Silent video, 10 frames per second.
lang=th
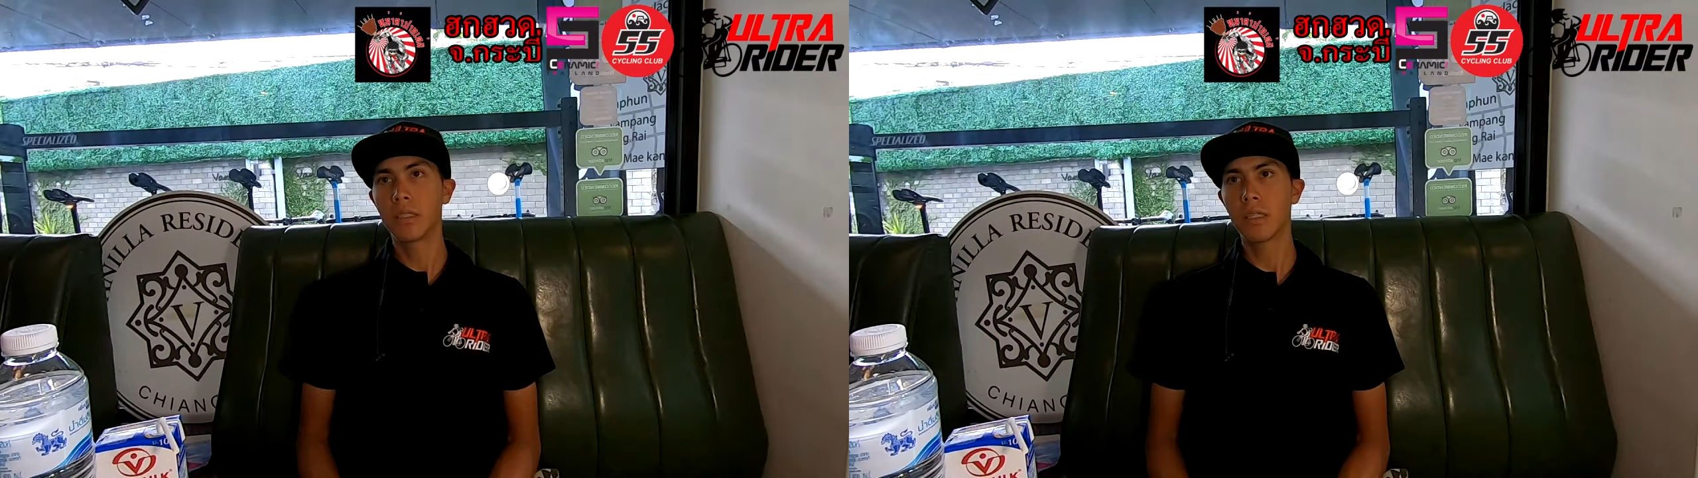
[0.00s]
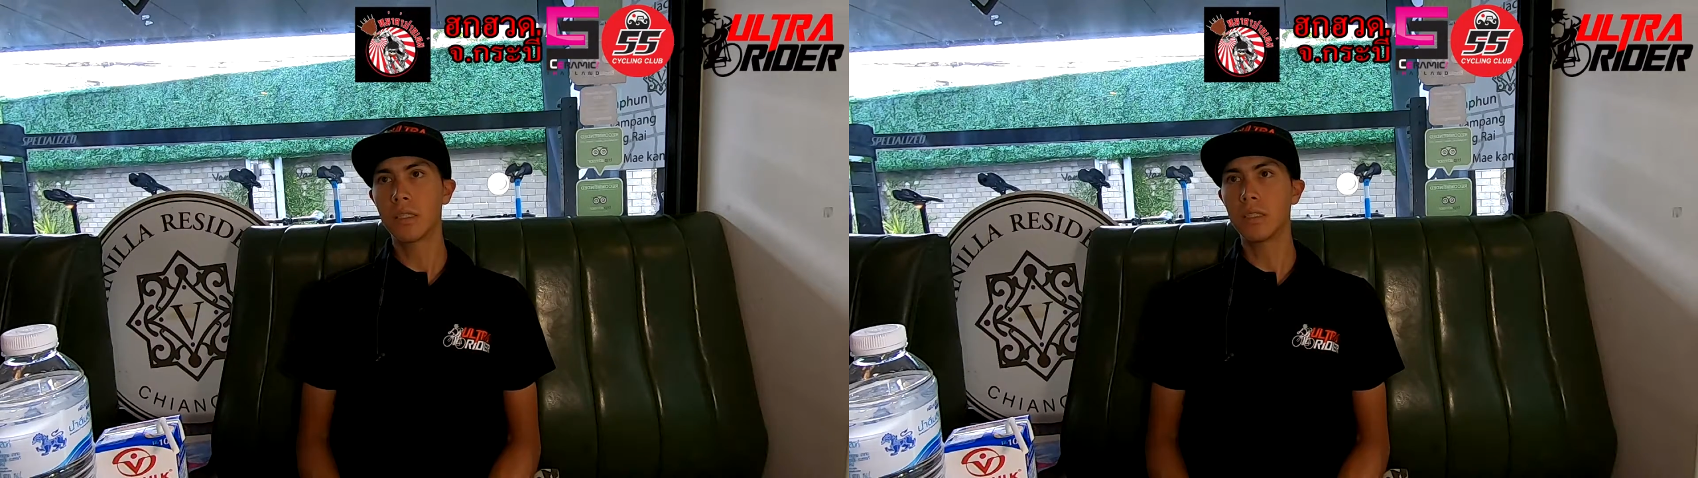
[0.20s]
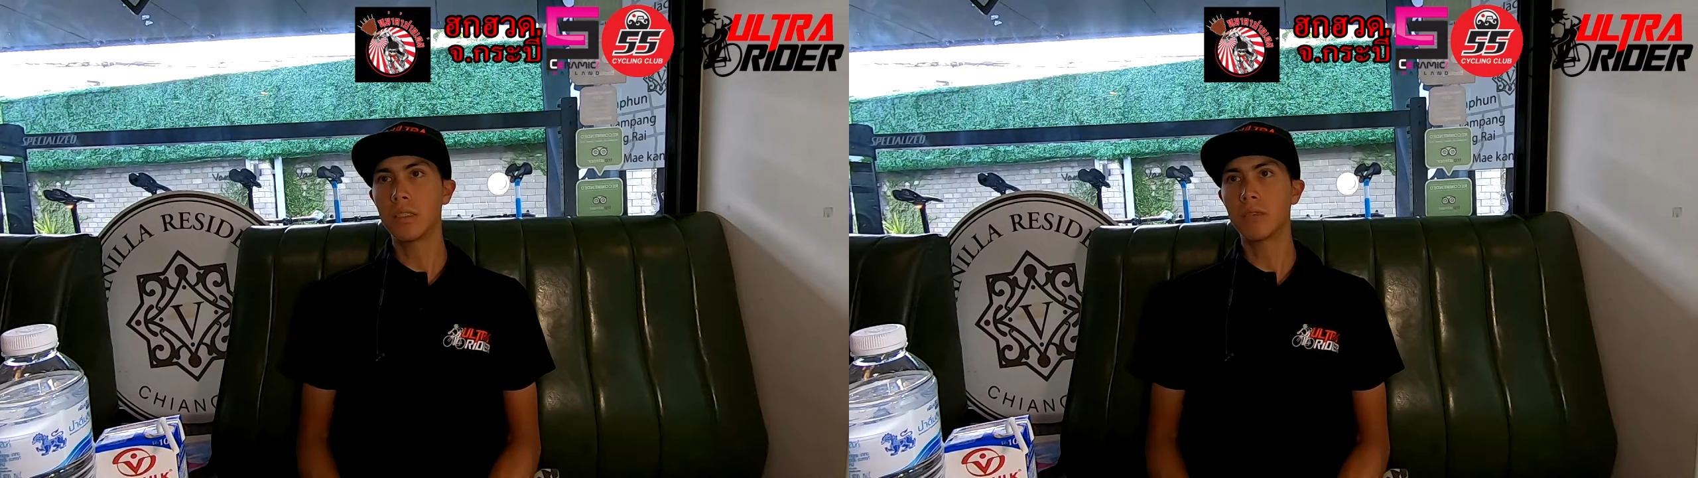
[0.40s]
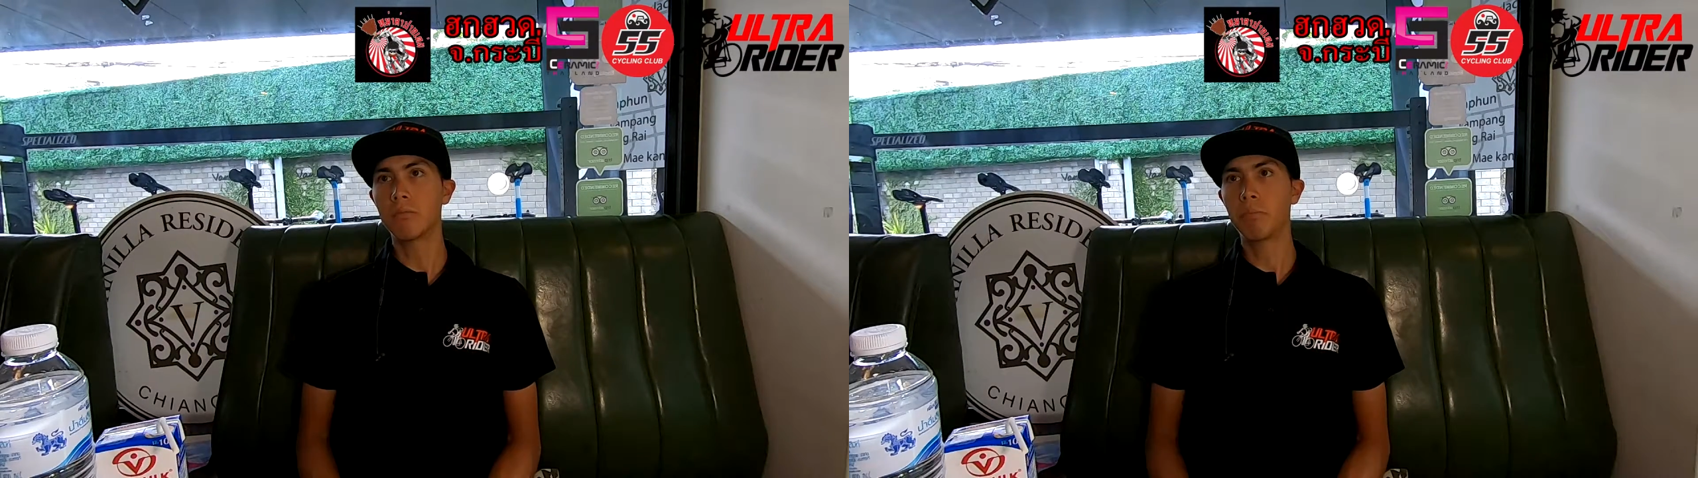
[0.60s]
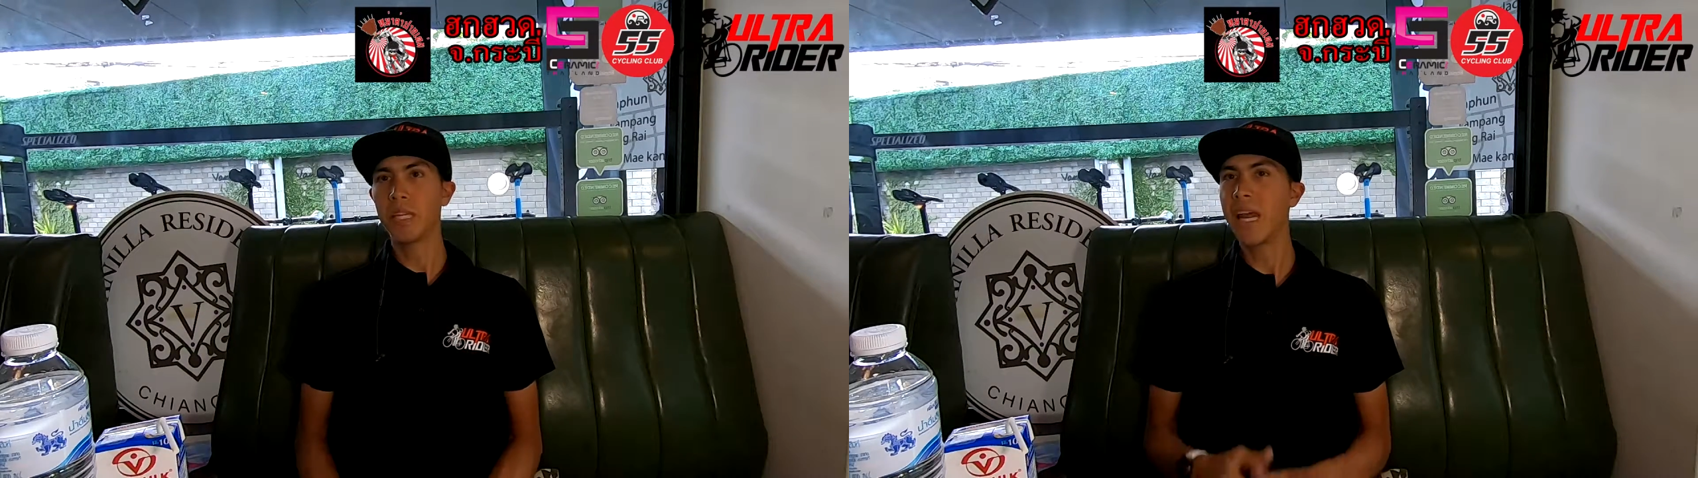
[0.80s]
ก็คือ
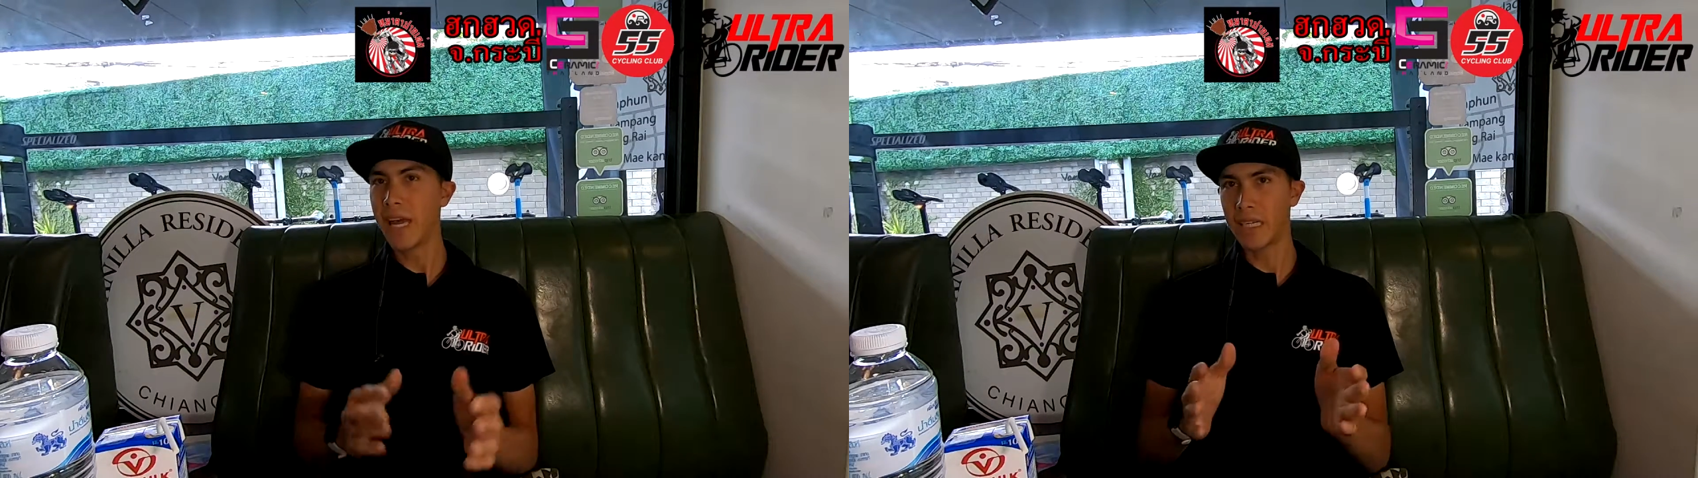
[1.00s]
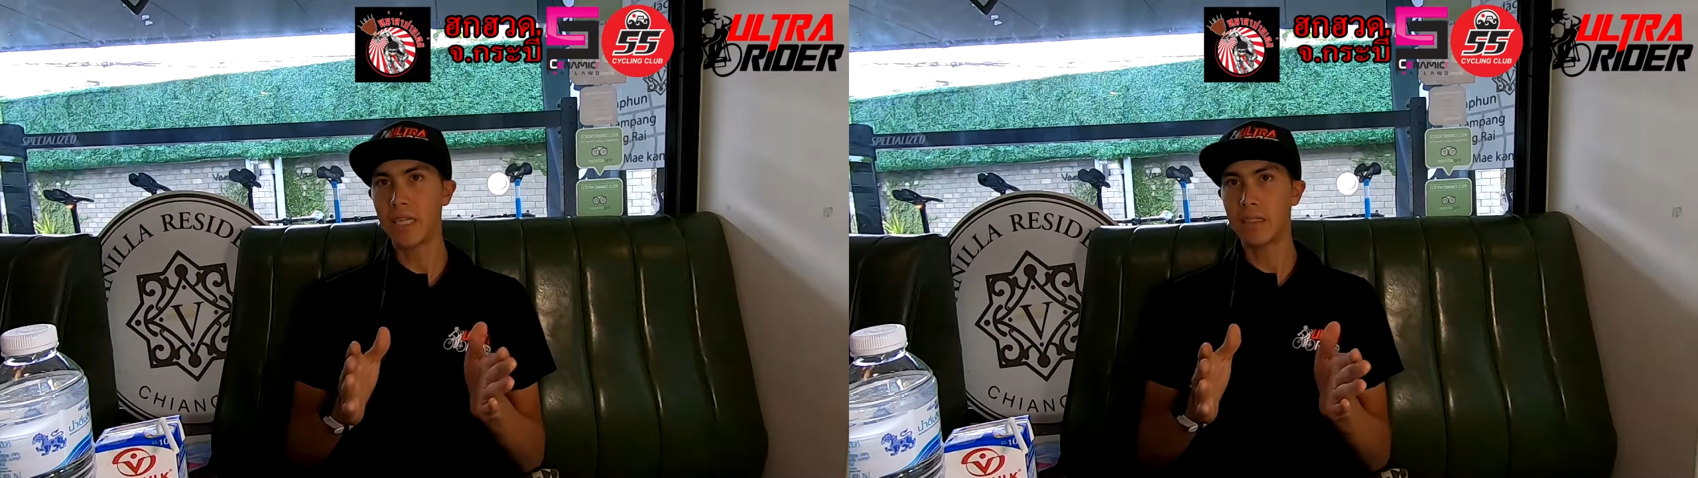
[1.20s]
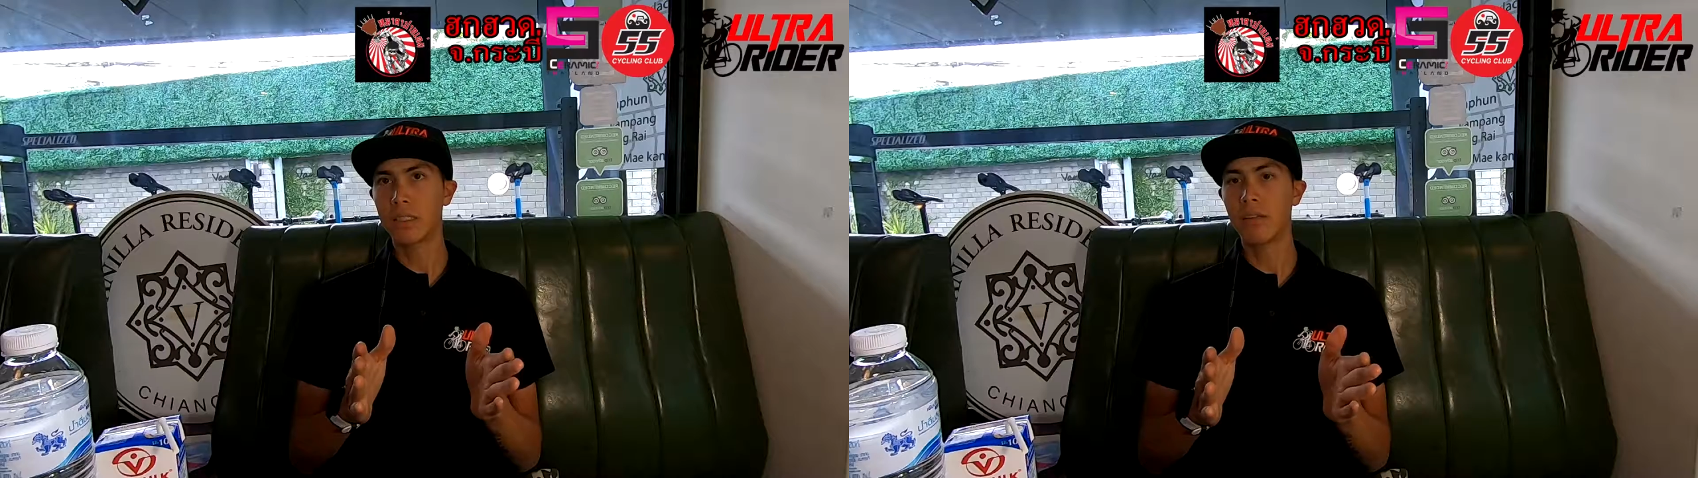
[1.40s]
ปีแรกเนี่ย